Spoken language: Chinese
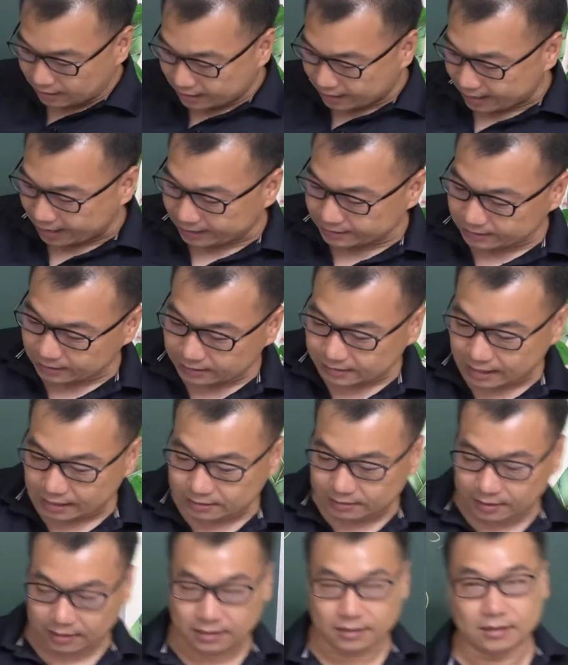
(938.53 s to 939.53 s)
还剩下
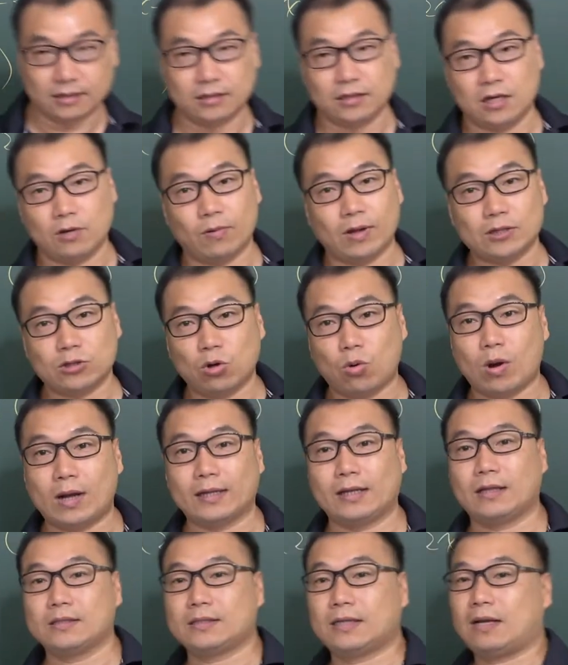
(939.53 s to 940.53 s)
谁呢？提完就
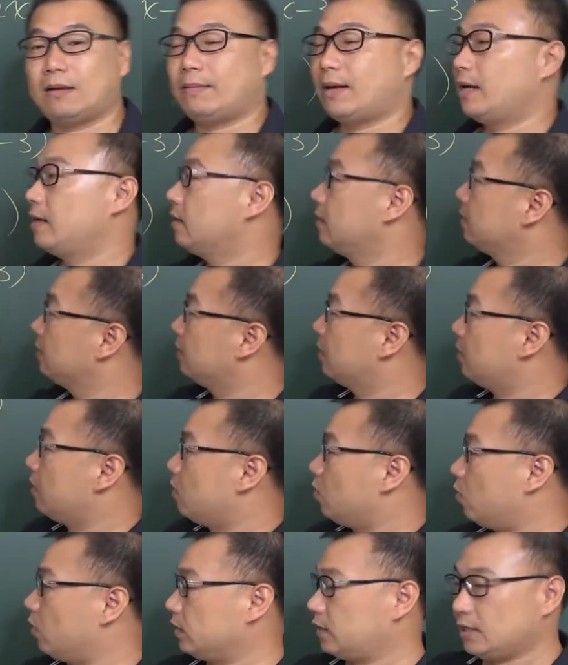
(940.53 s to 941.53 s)
划掉，知道吗？
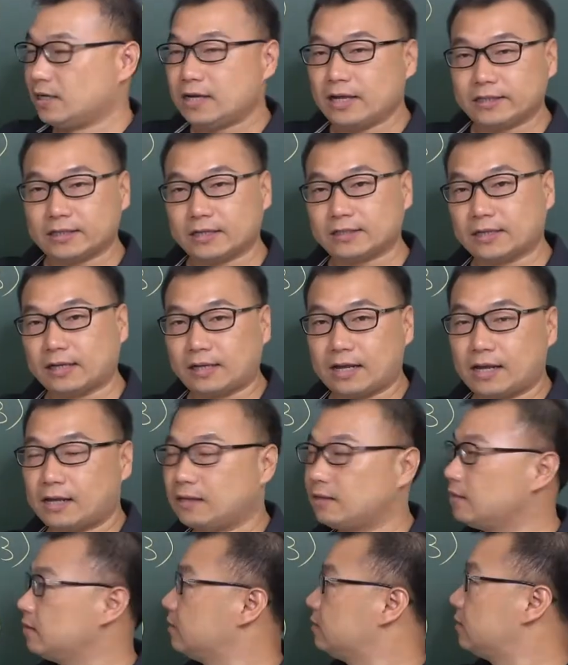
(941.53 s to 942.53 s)
我提 二 a 减三
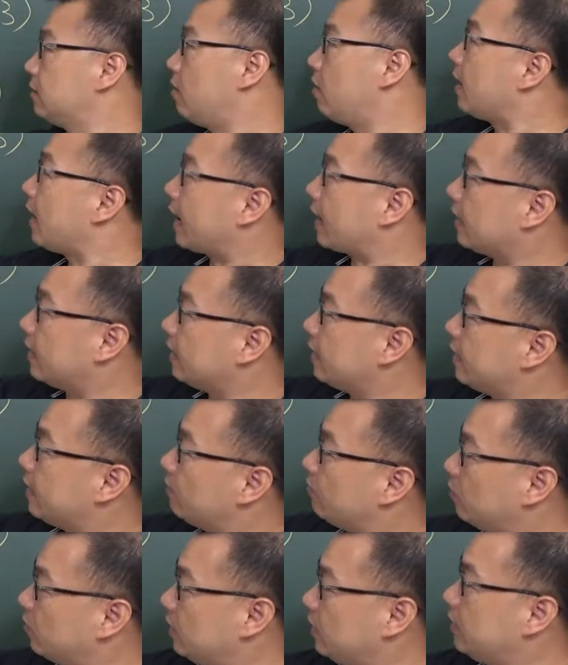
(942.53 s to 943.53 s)
啊，这有两个
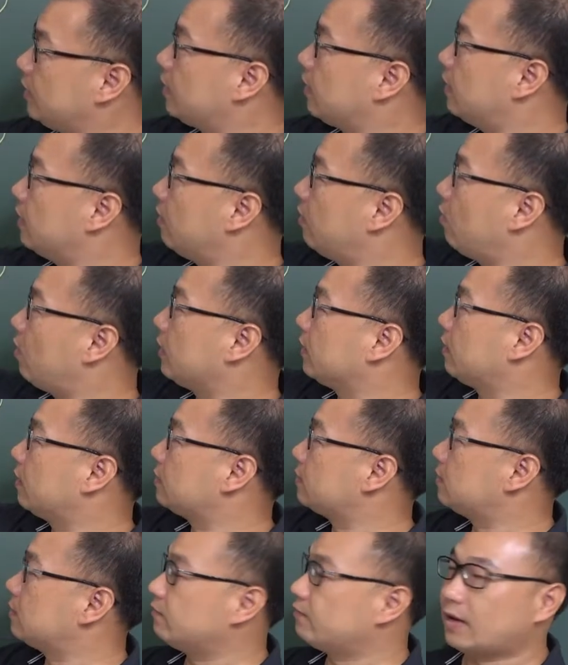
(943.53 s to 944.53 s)
耶，我提一个划
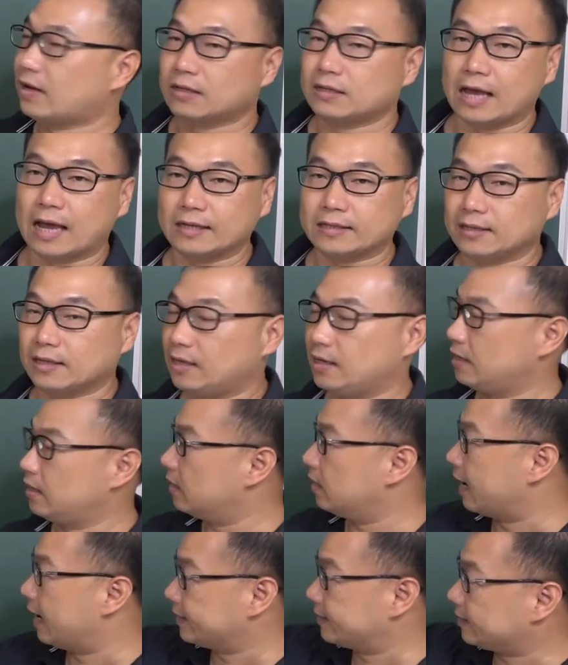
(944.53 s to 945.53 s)
掉次方，还剩一
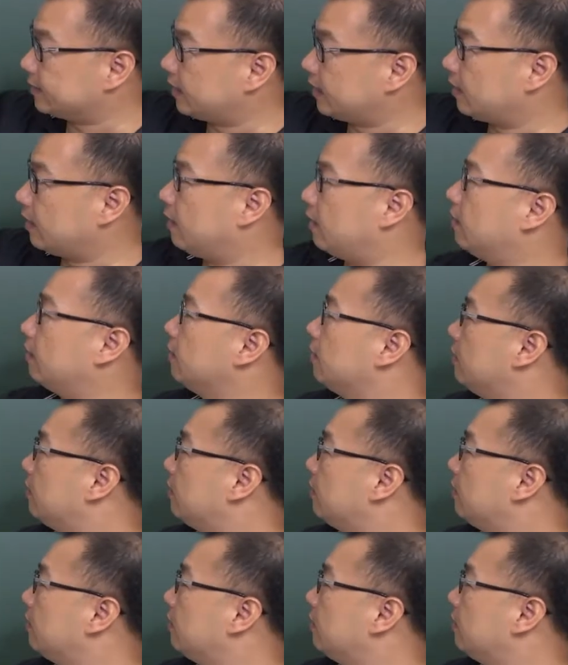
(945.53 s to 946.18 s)
个，还剩这一个啊、哦，